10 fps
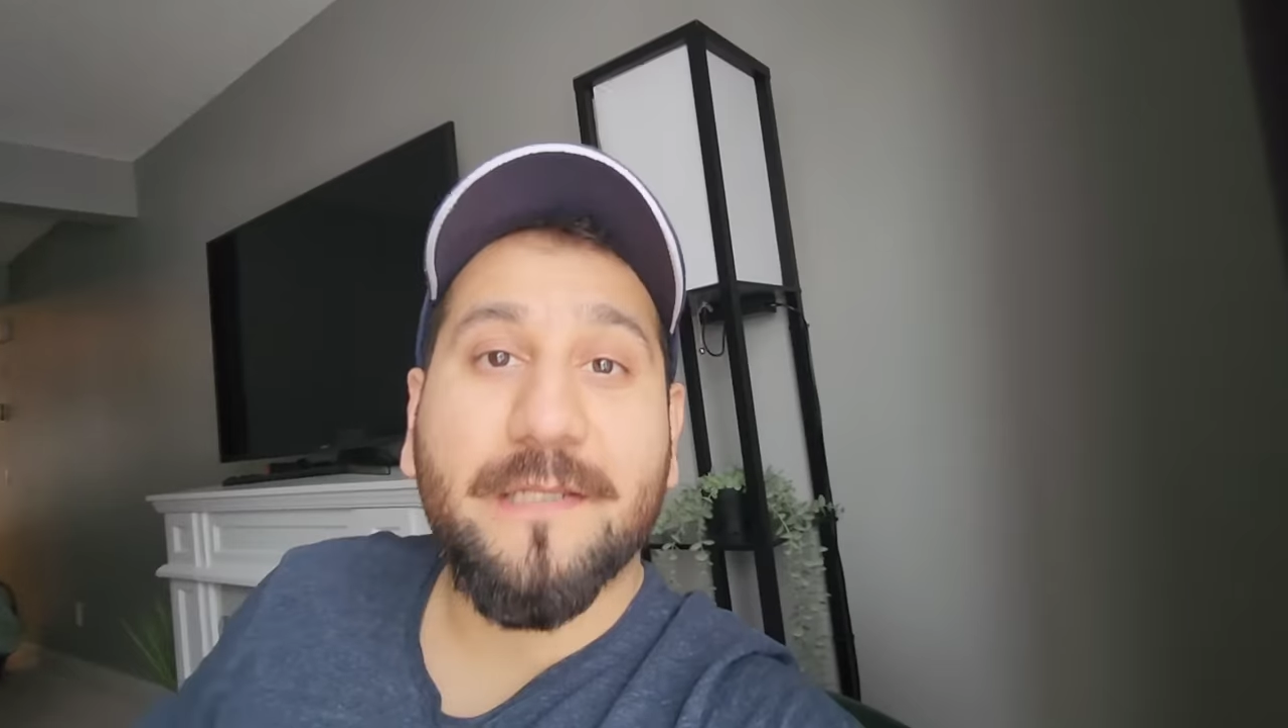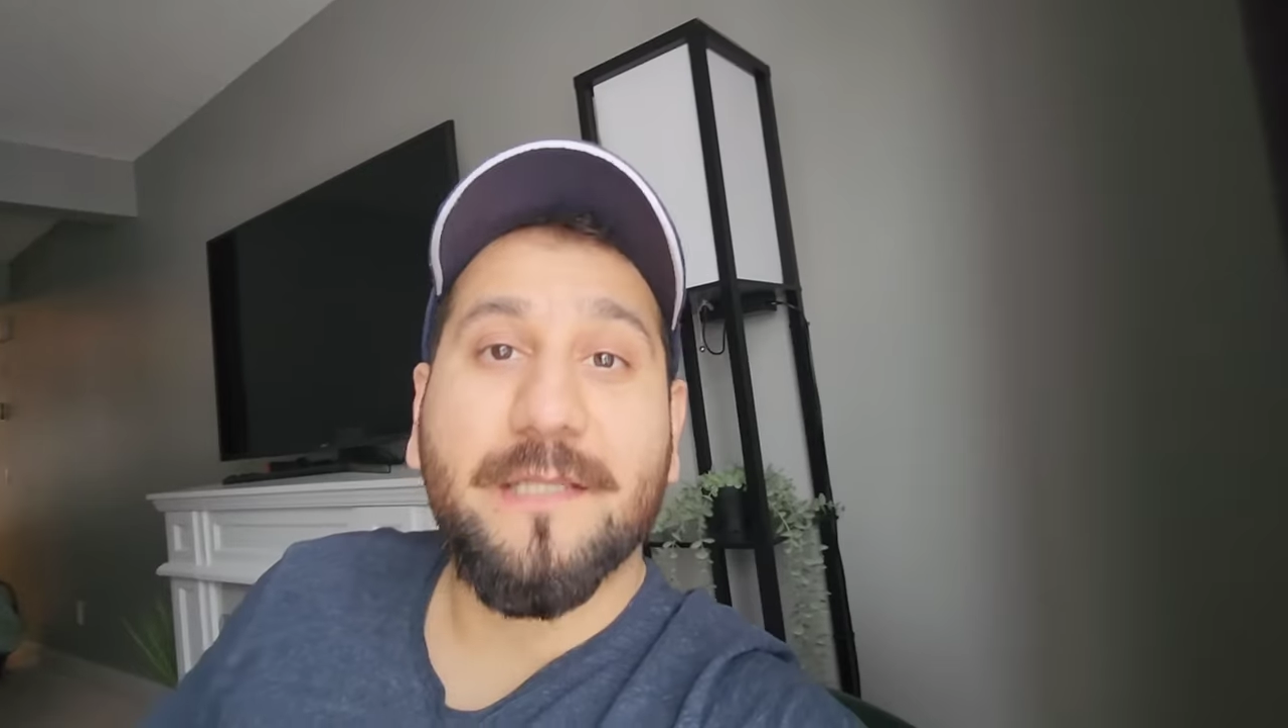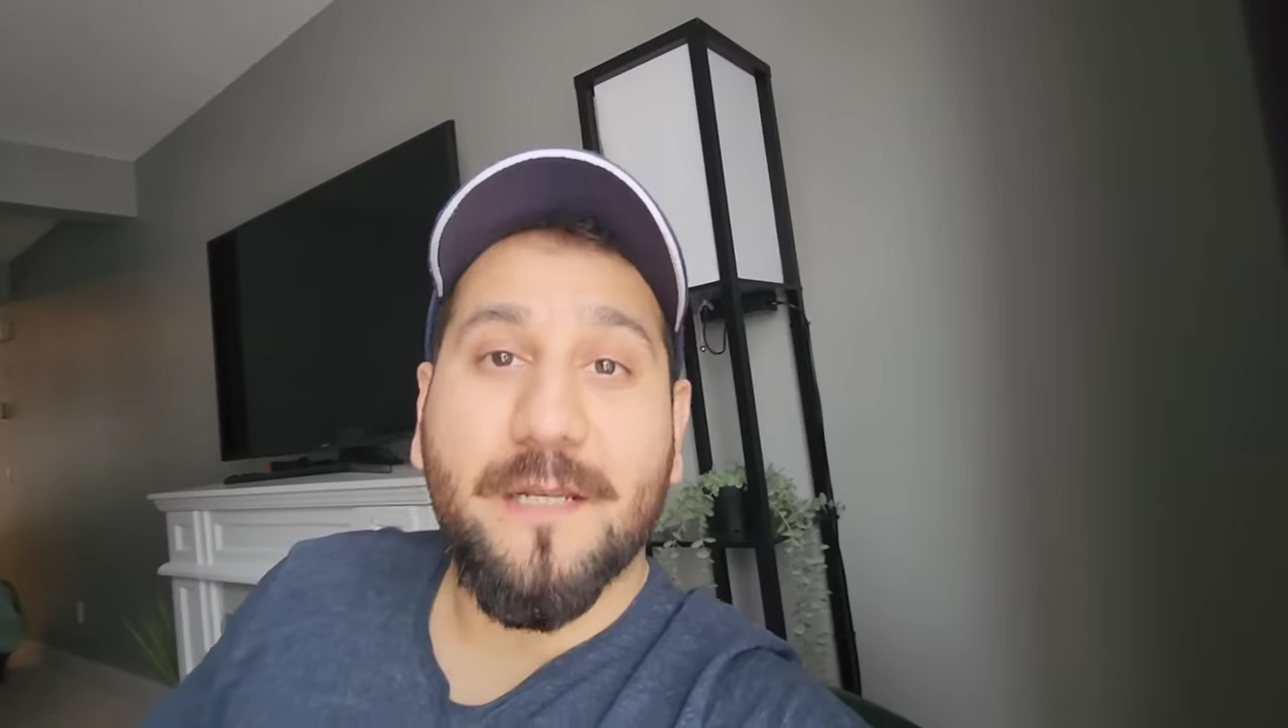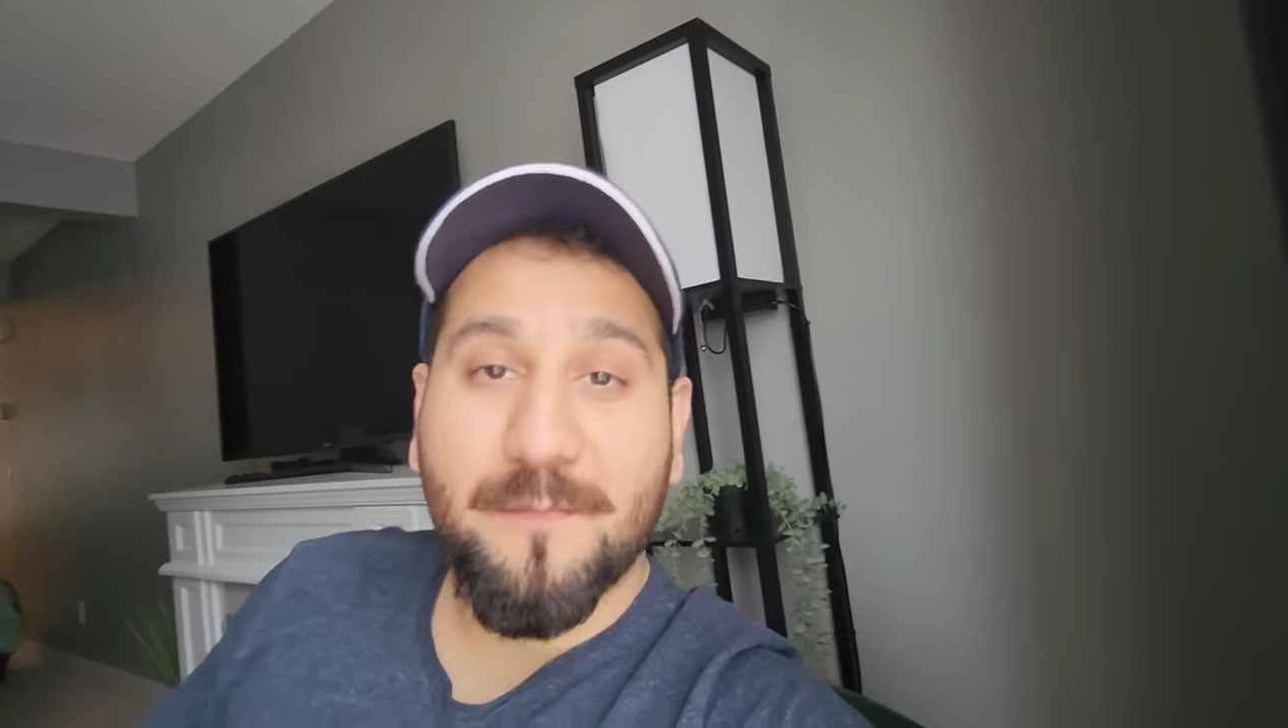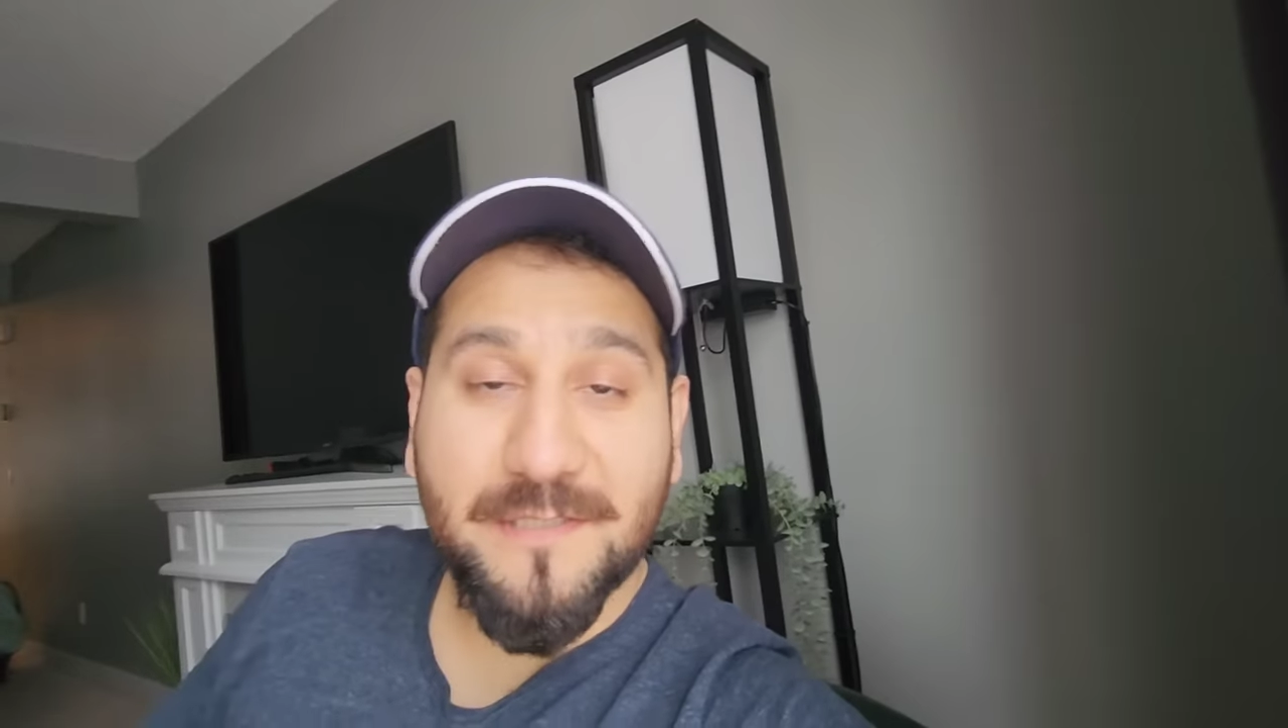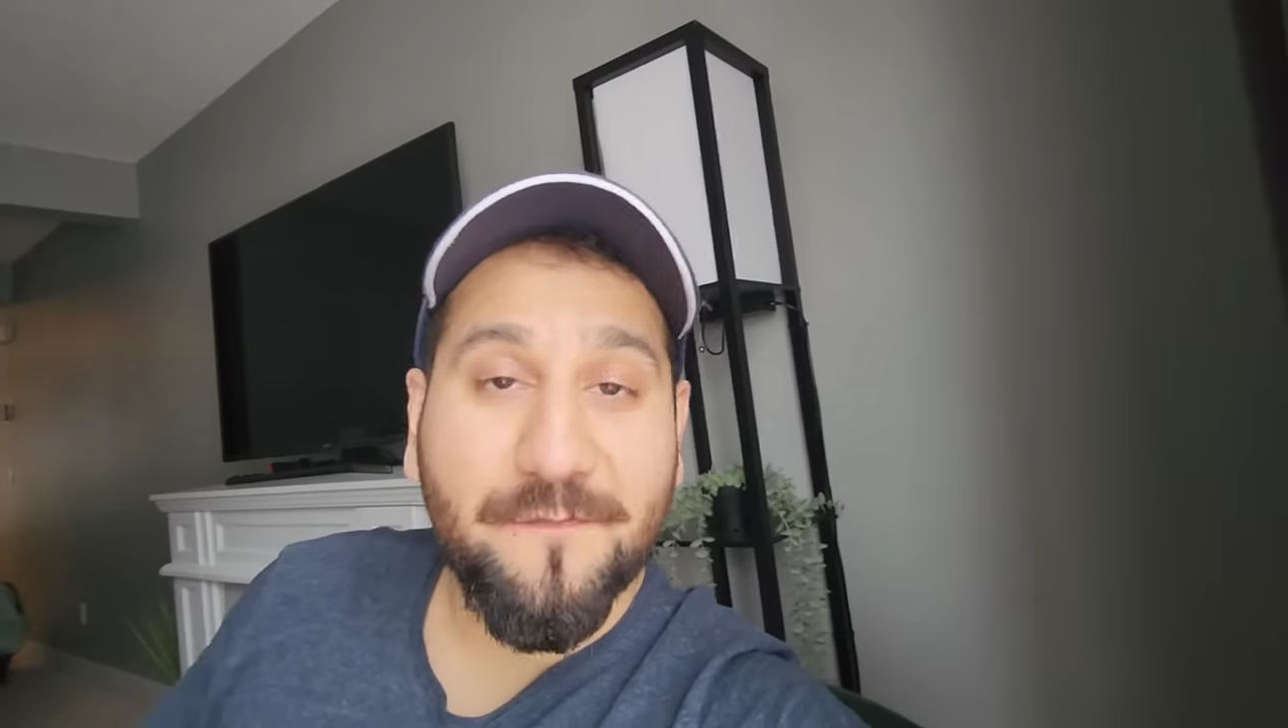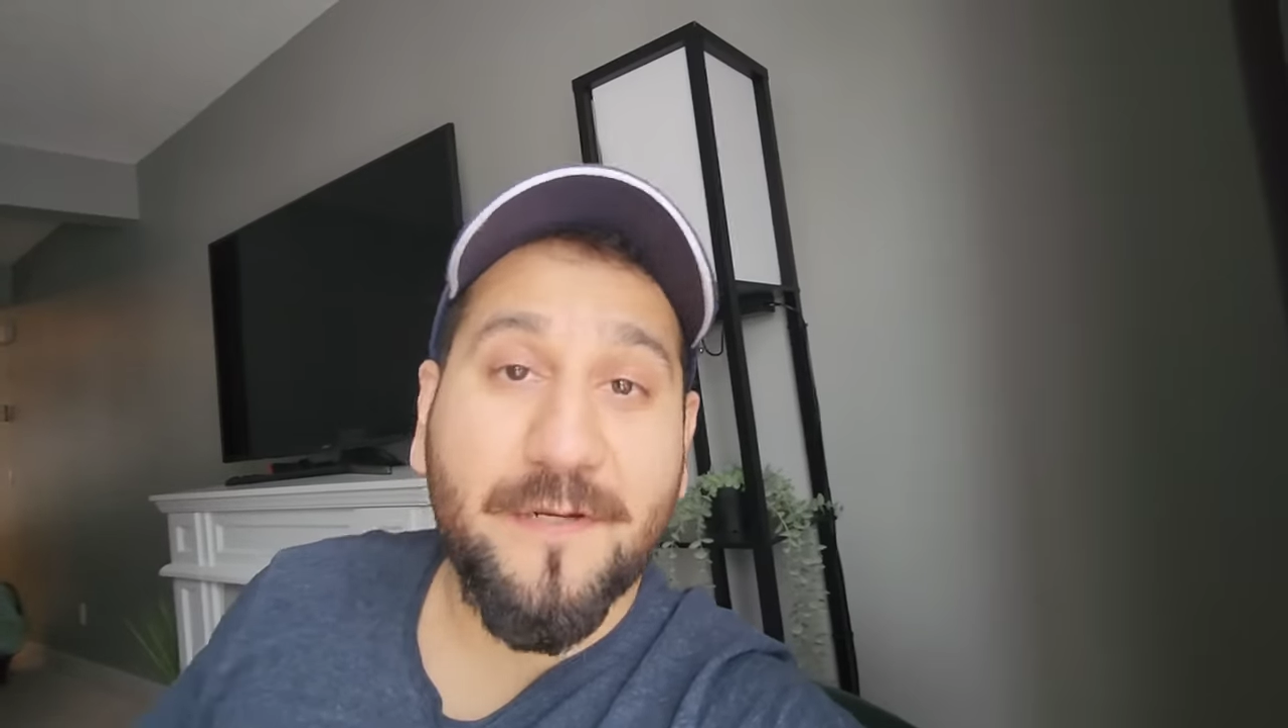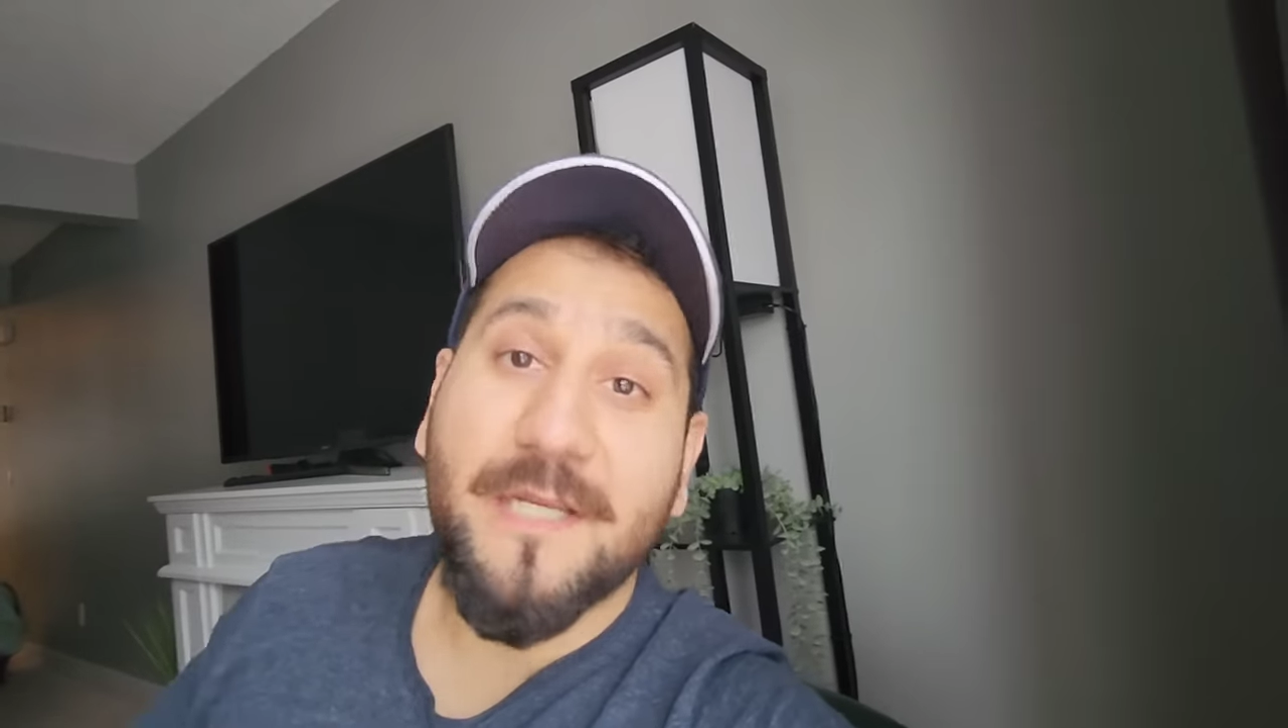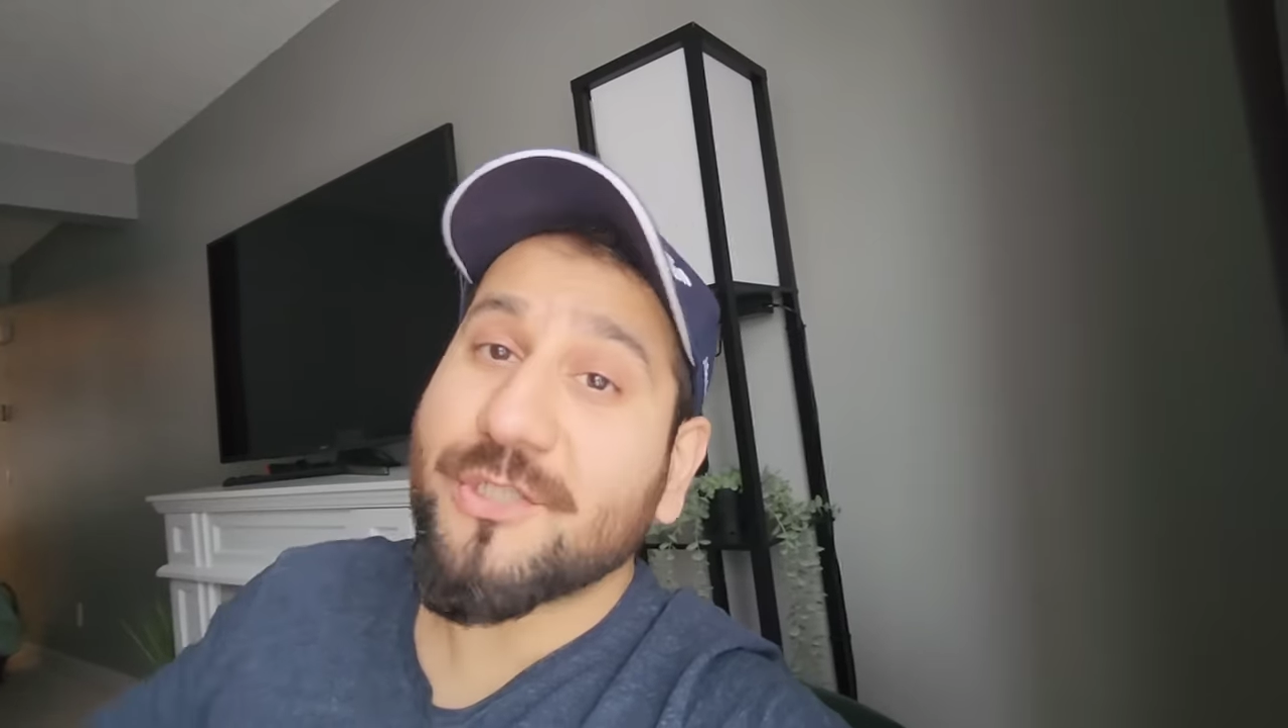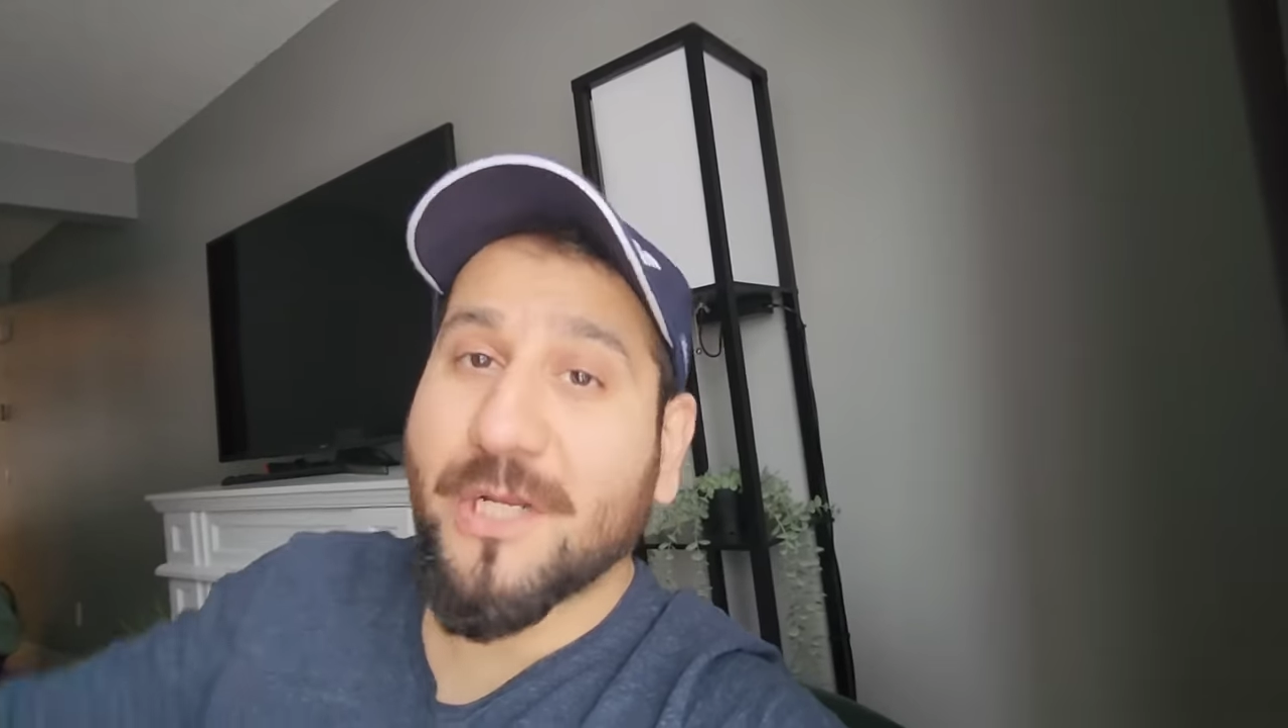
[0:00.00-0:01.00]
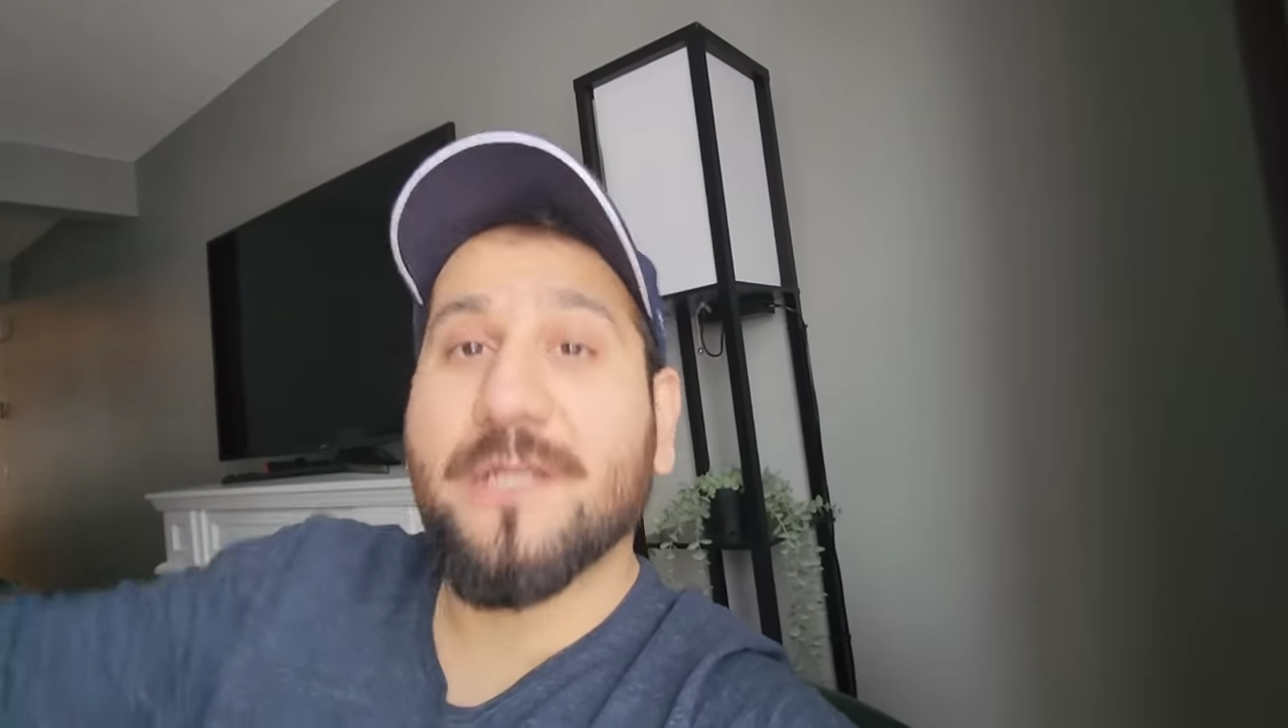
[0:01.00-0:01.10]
इतने लंबे सफ़र इन